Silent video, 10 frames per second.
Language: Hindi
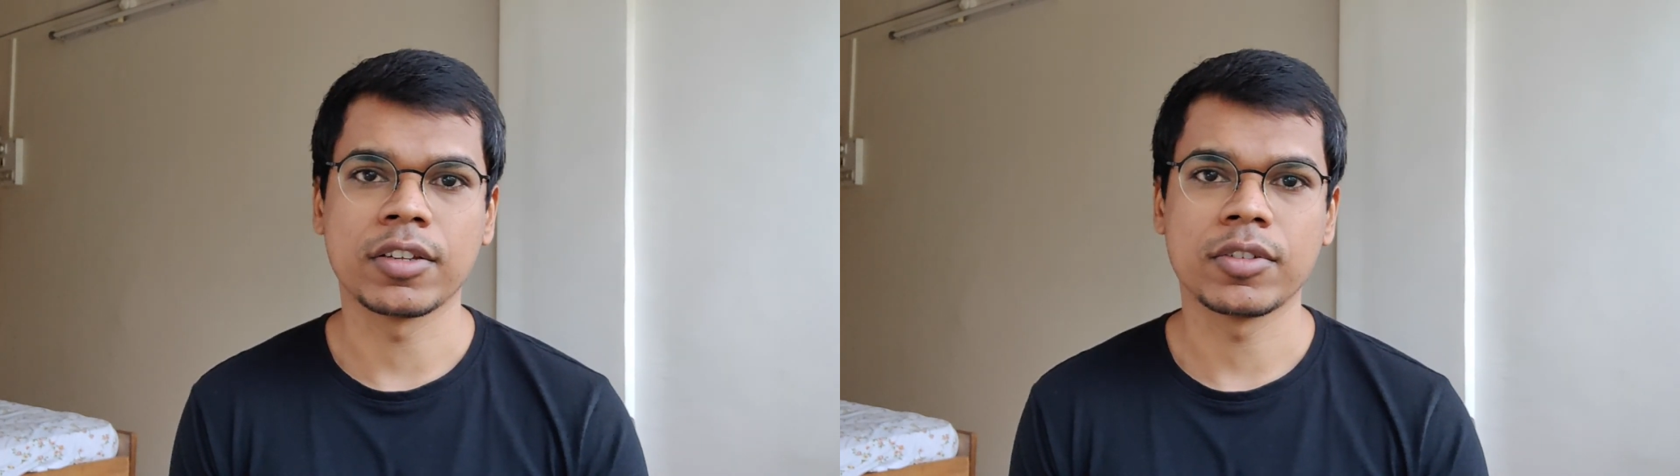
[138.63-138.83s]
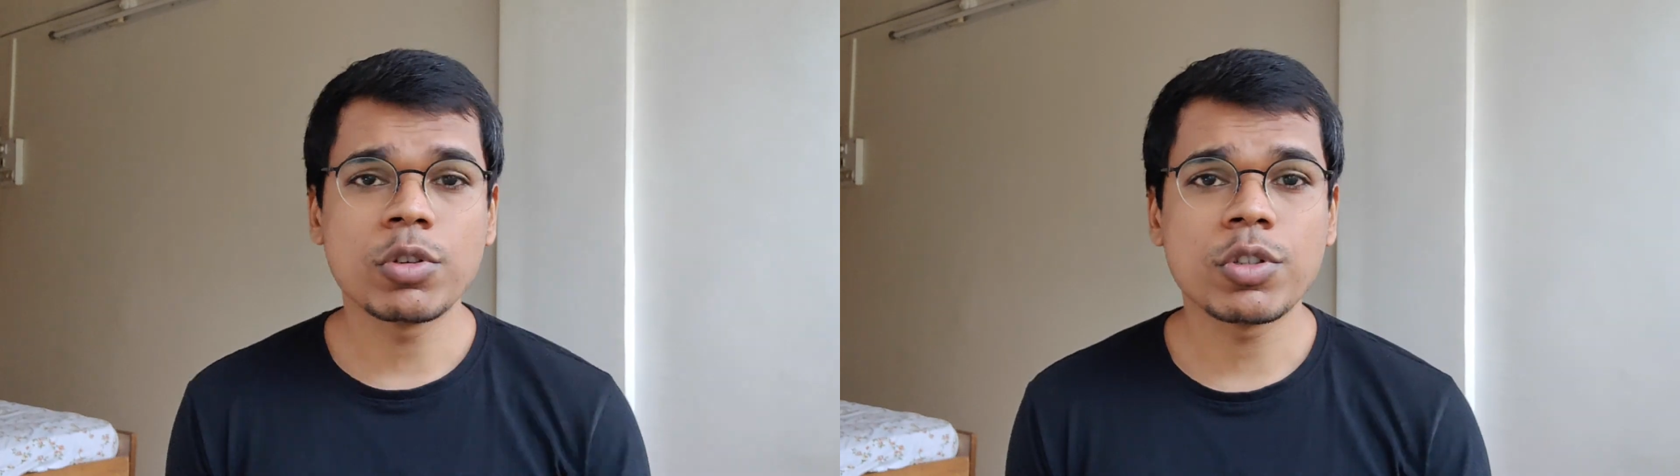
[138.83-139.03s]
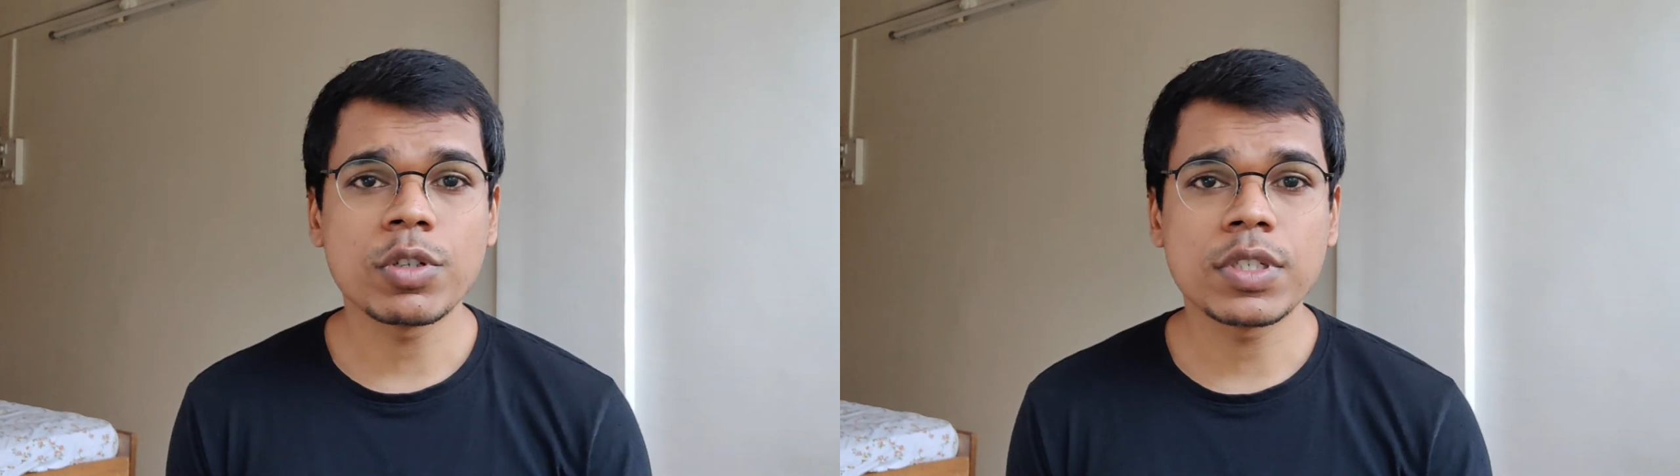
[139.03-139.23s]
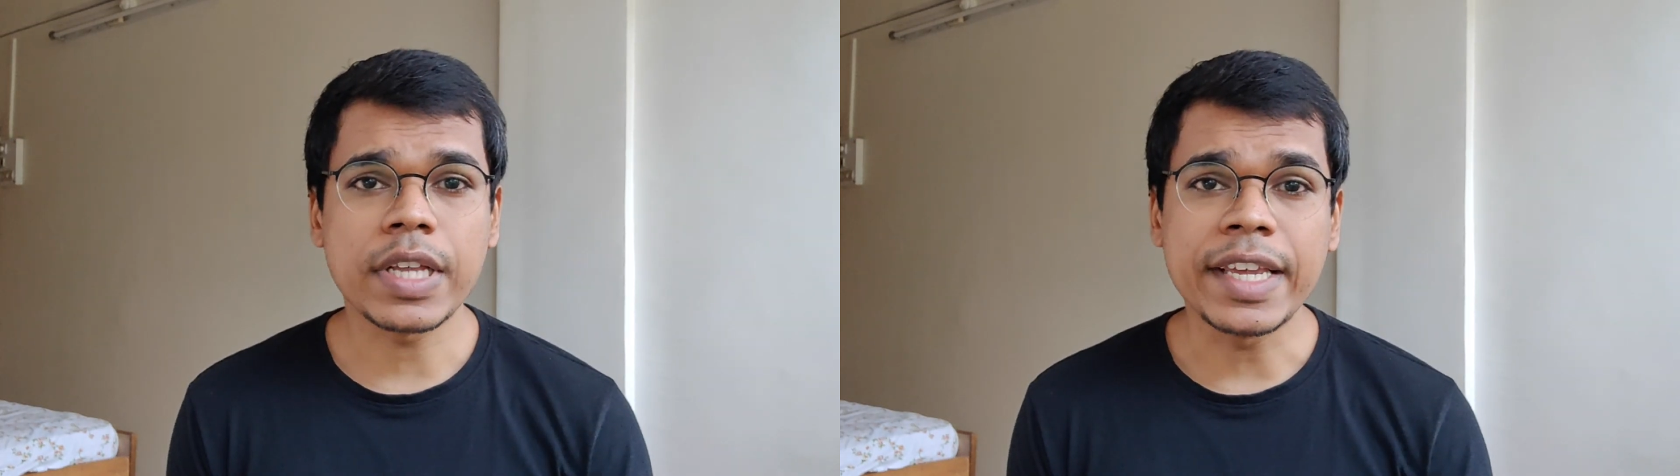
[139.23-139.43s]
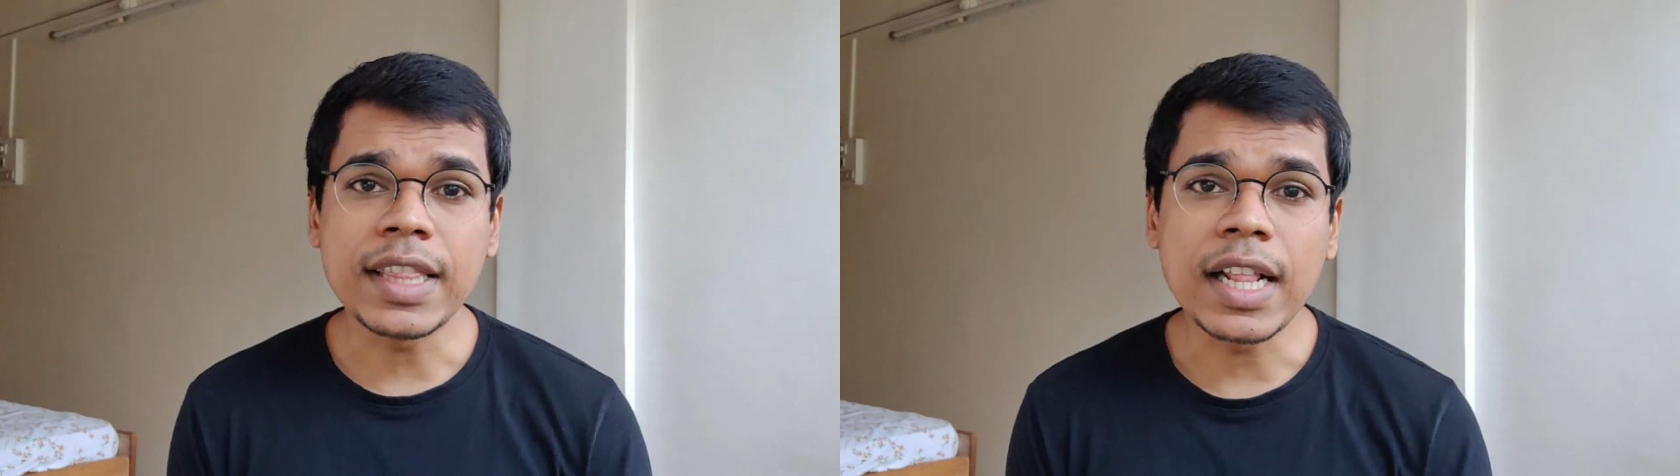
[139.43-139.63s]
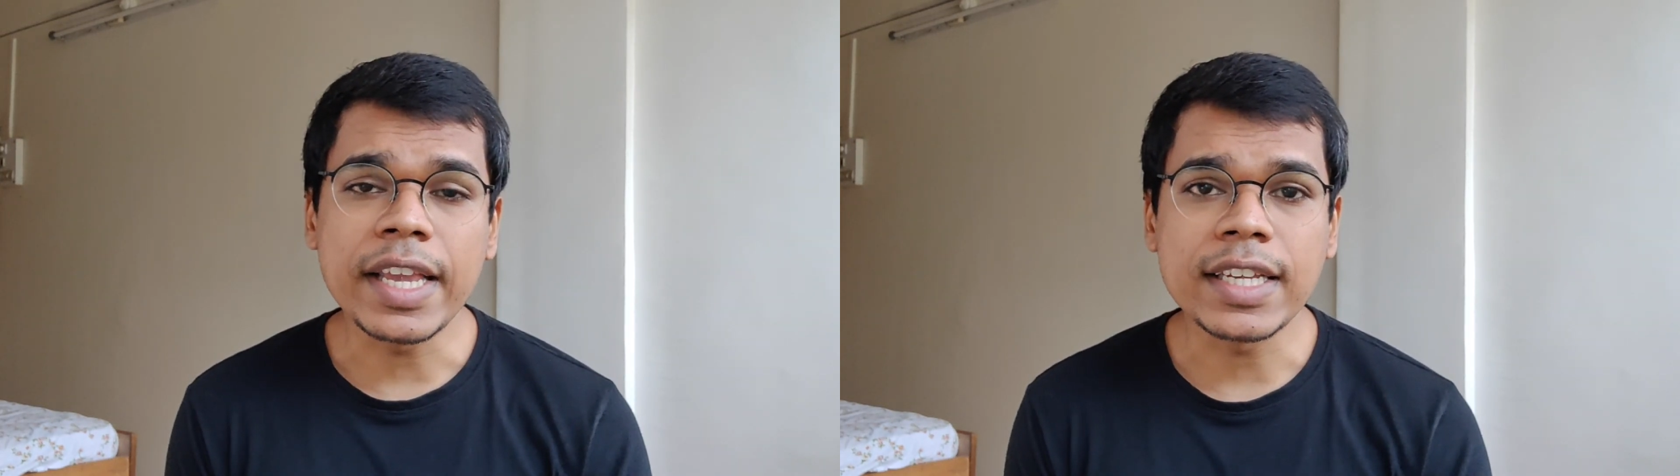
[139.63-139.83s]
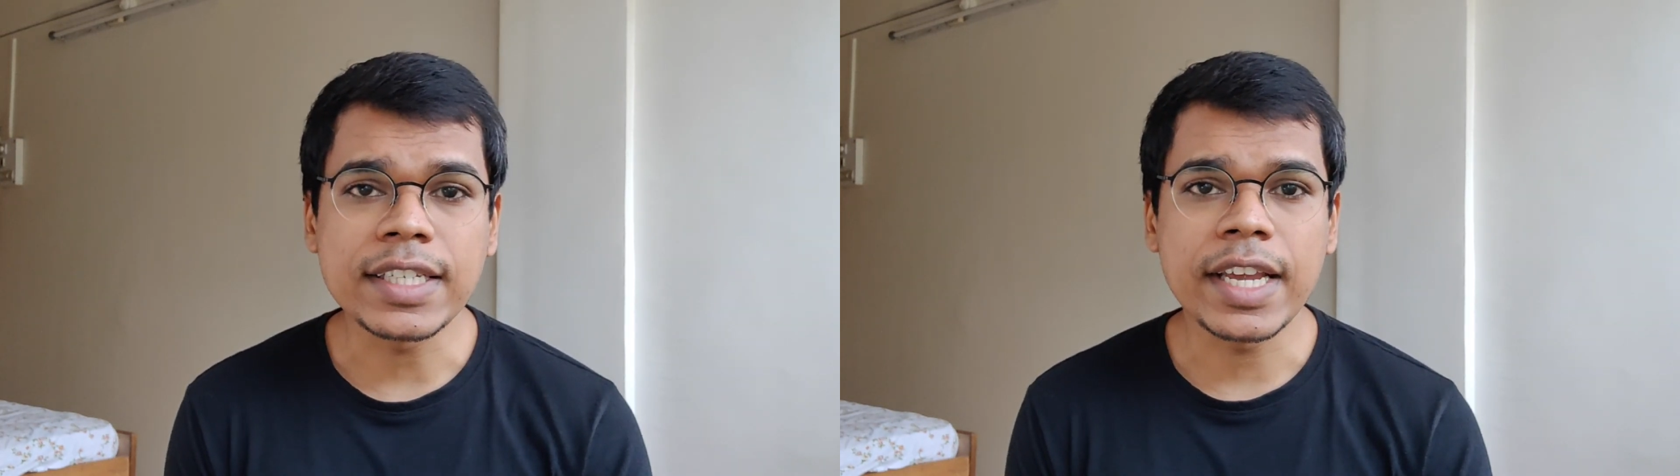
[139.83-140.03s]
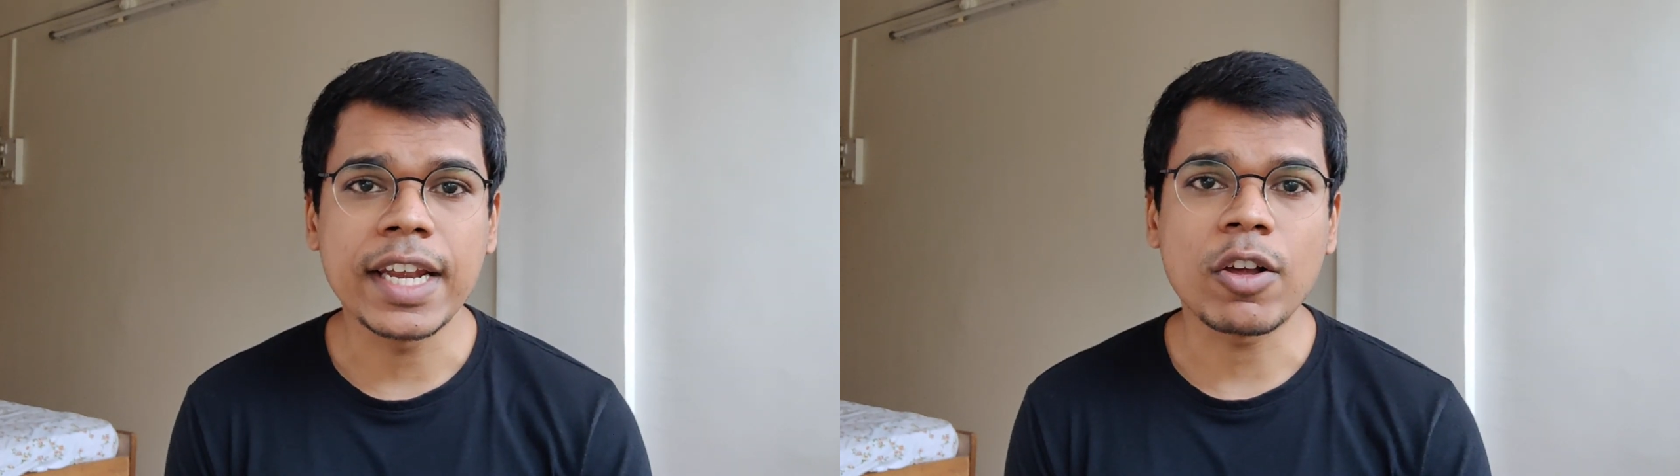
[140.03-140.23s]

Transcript: तो दोस्तों सही तरीके से